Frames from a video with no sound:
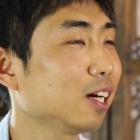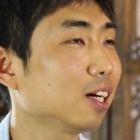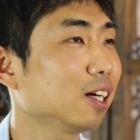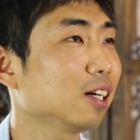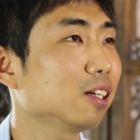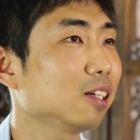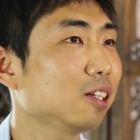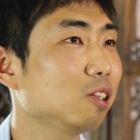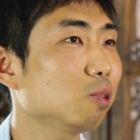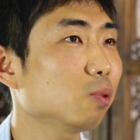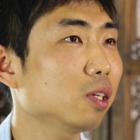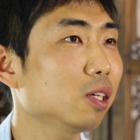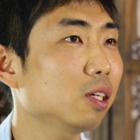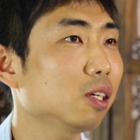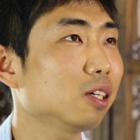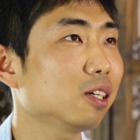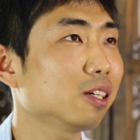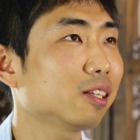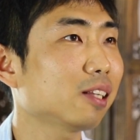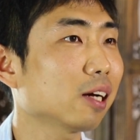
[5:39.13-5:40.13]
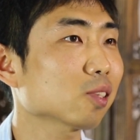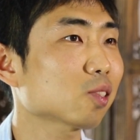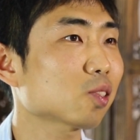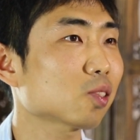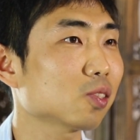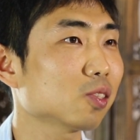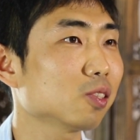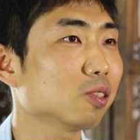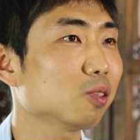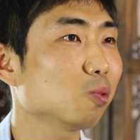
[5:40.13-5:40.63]
进来，因为当
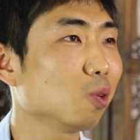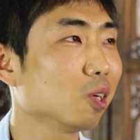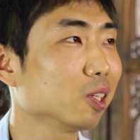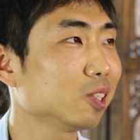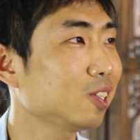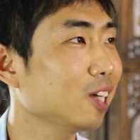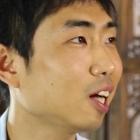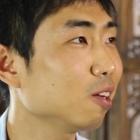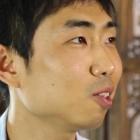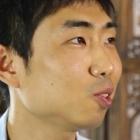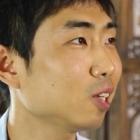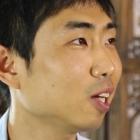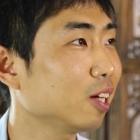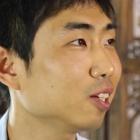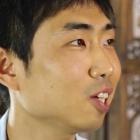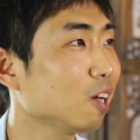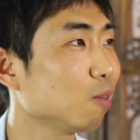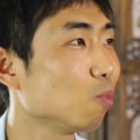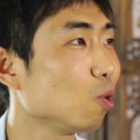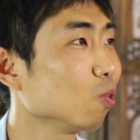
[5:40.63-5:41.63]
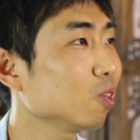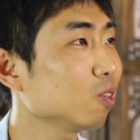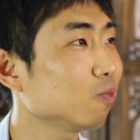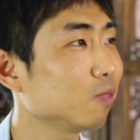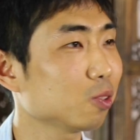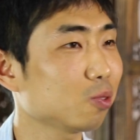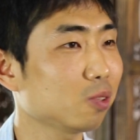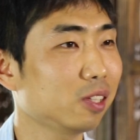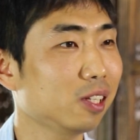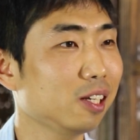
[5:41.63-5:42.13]
时我吓吓吓懵了
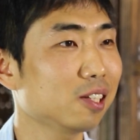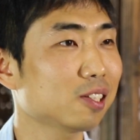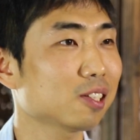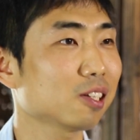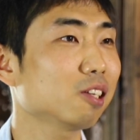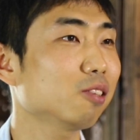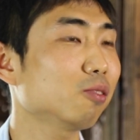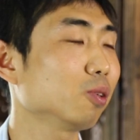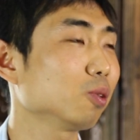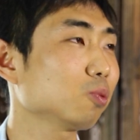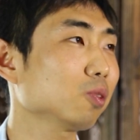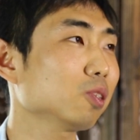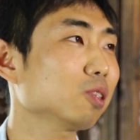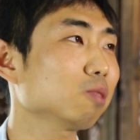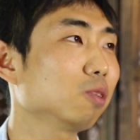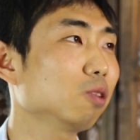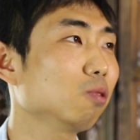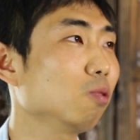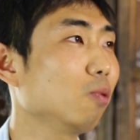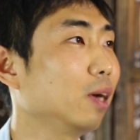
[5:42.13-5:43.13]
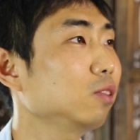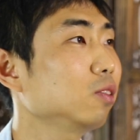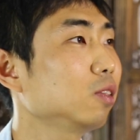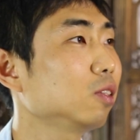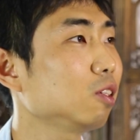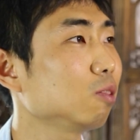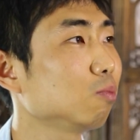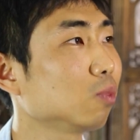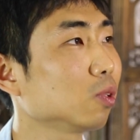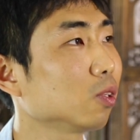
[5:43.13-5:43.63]
嘛，所以那医生跟我说什么我完
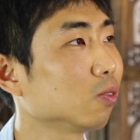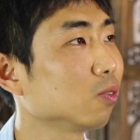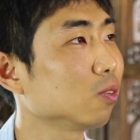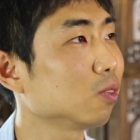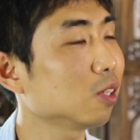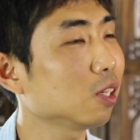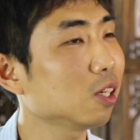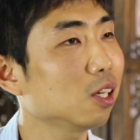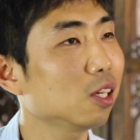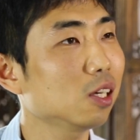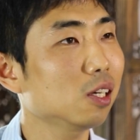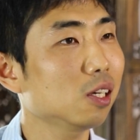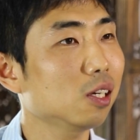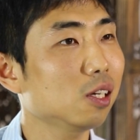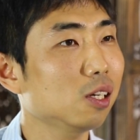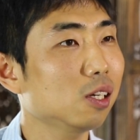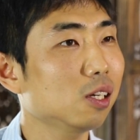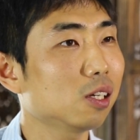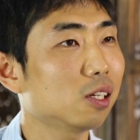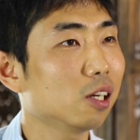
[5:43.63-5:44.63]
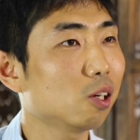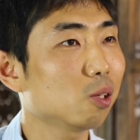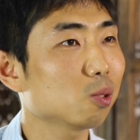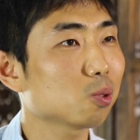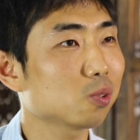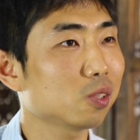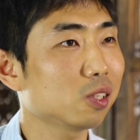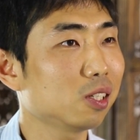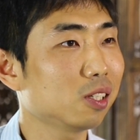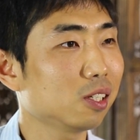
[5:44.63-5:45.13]
全听不懂，然
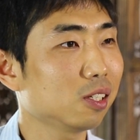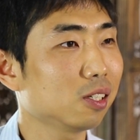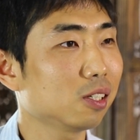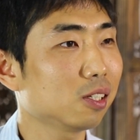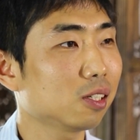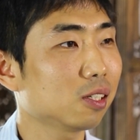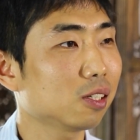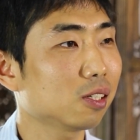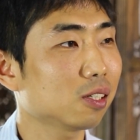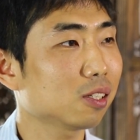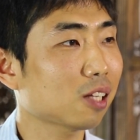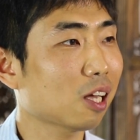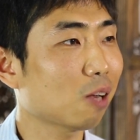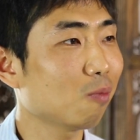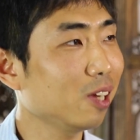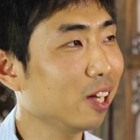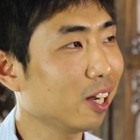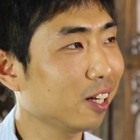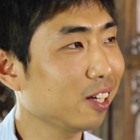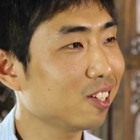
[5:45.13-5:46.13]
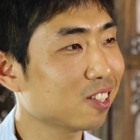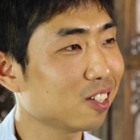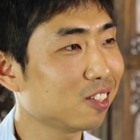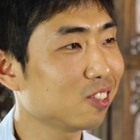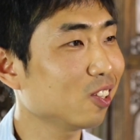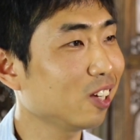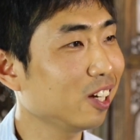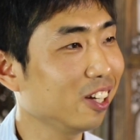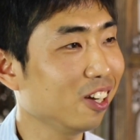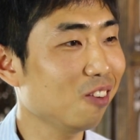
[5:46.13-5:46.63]
后所以他们两个医
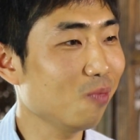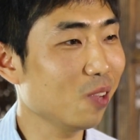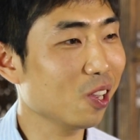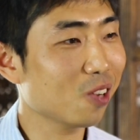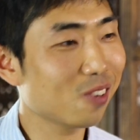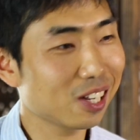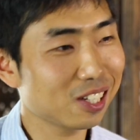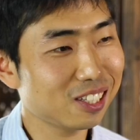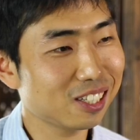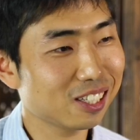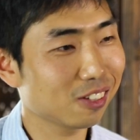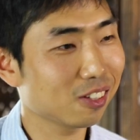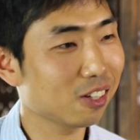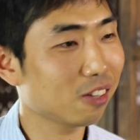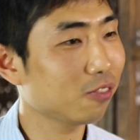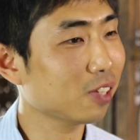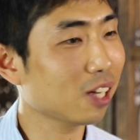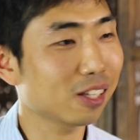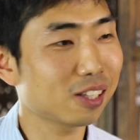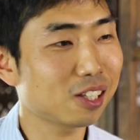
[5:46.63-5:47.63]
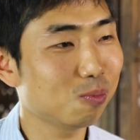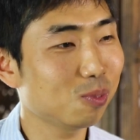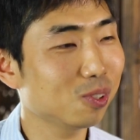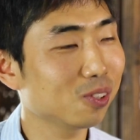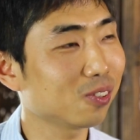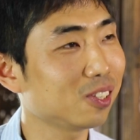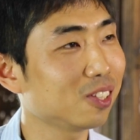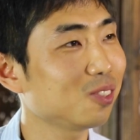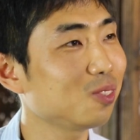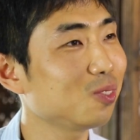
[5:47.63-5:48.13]
生就在聊，没关系，他说他听
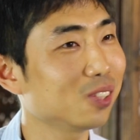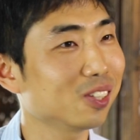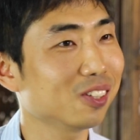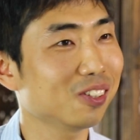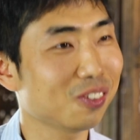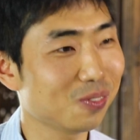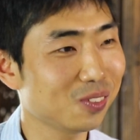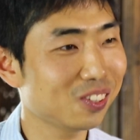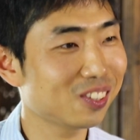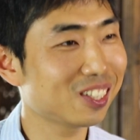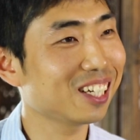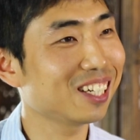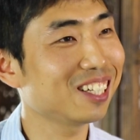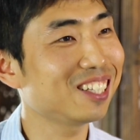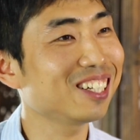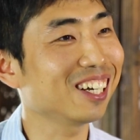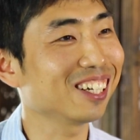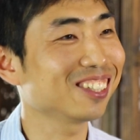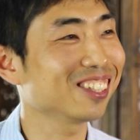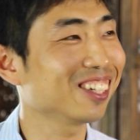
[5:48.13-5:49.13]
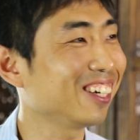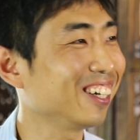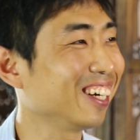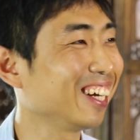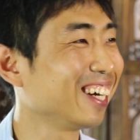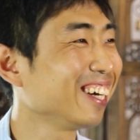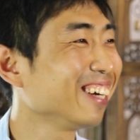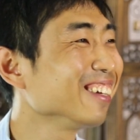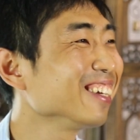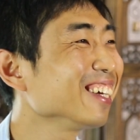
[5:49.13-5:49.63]
不懂英语的，我们就在这里讲就好
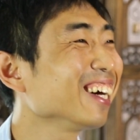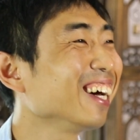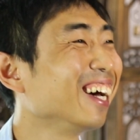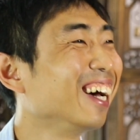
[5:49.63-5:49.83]
了，